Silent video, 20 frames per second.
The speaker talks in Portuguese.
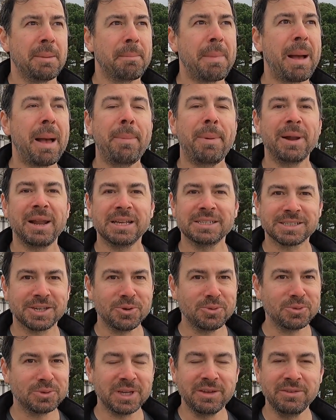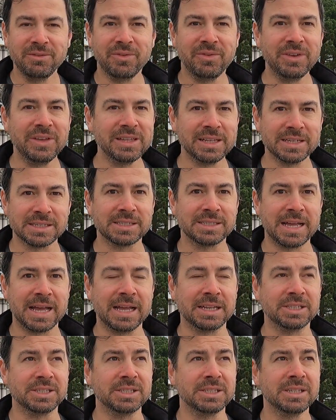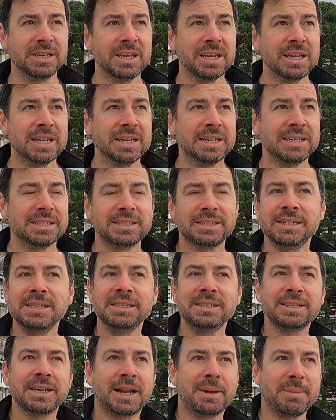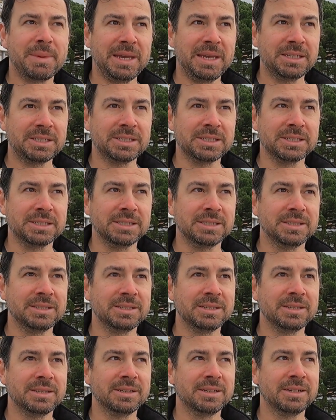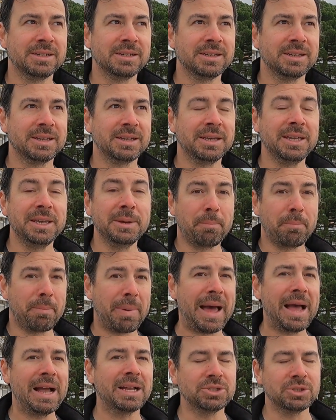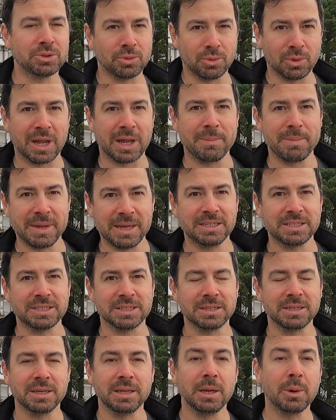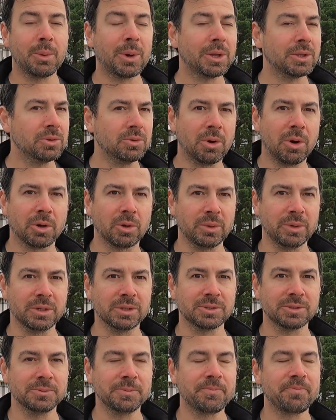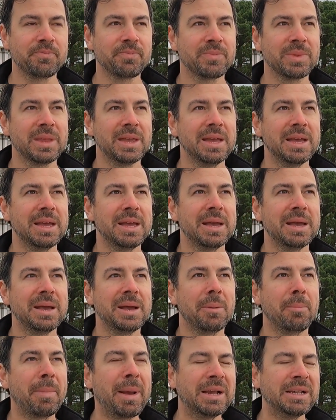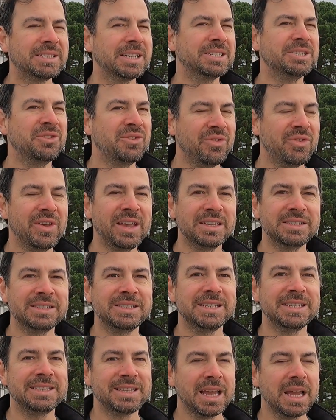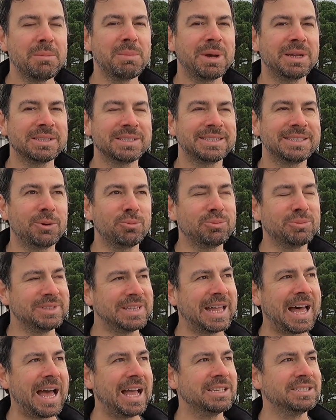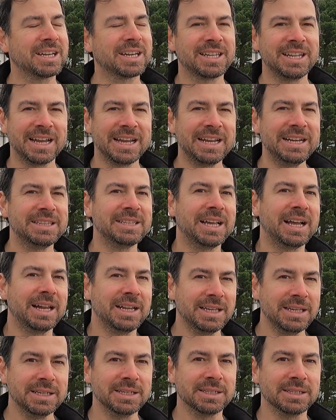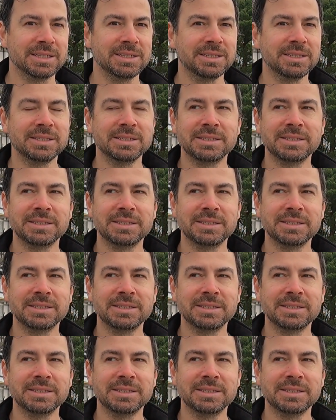Mas parece que não tem vida a cidade. Sinceramente e particularmente, eu adoro isso. Mas às vezes você tem uma saudade daquela gritaria.